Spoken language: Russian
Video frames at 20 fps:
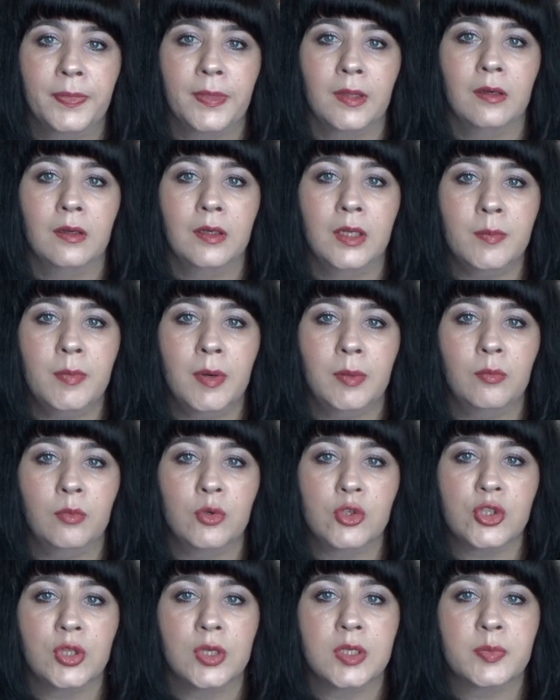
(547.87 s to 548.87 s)
либо
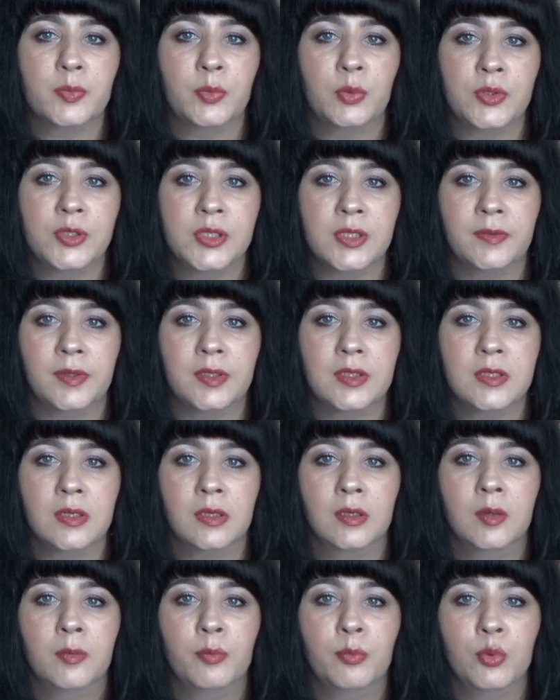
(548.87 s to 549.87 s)
можно использовать
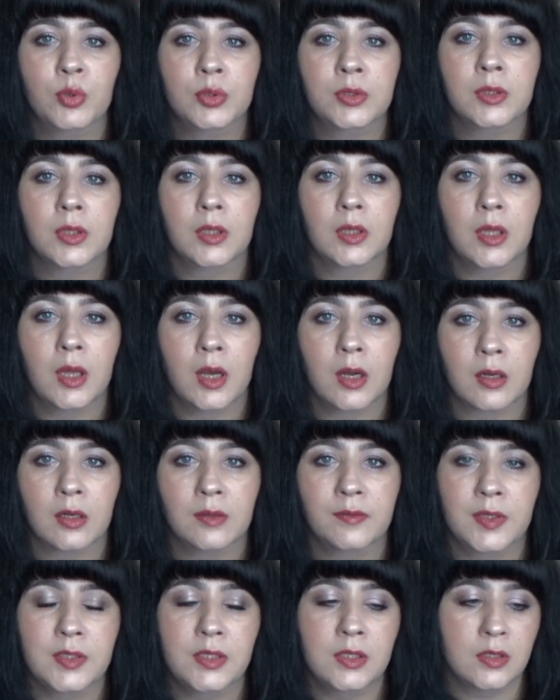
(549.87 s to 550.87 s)
под лак
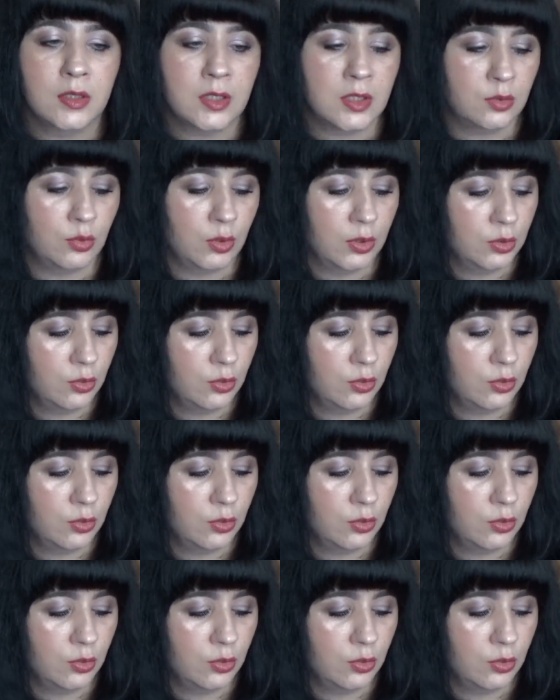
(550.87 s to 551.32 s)
в один слой.